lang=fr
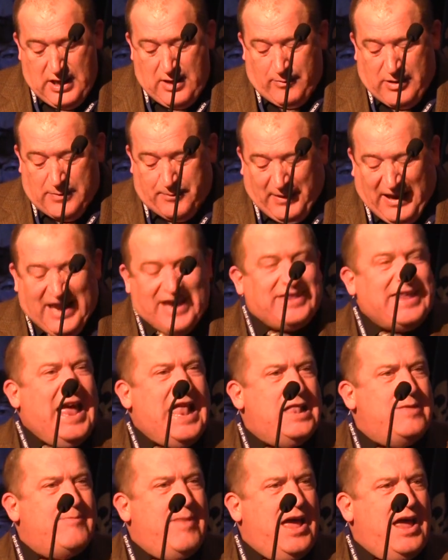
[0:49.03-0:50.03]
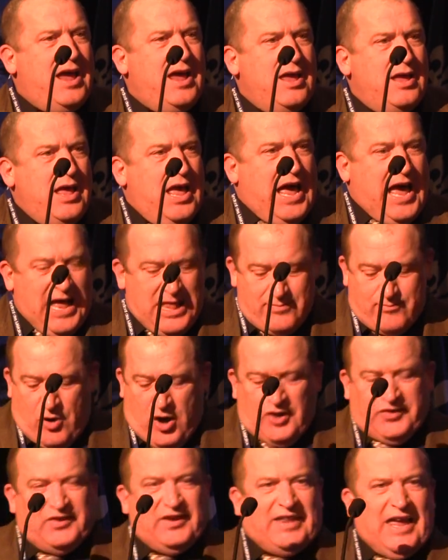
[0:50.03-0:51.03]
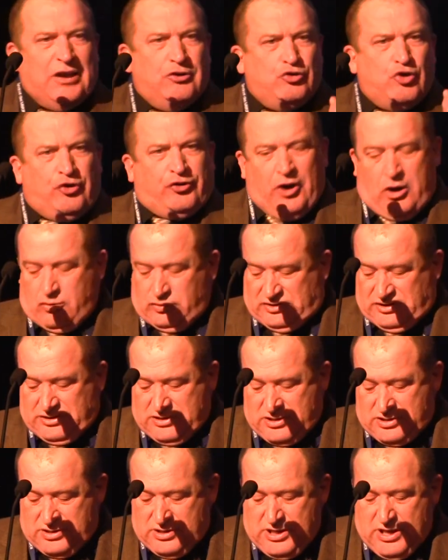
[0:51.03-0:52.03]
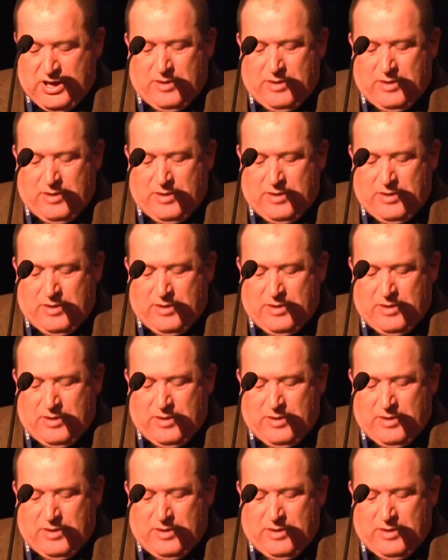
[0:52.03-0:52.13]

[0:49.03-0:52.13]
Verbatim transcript: Puis le printemps allemand, Alma, c'est à nous autres, ça.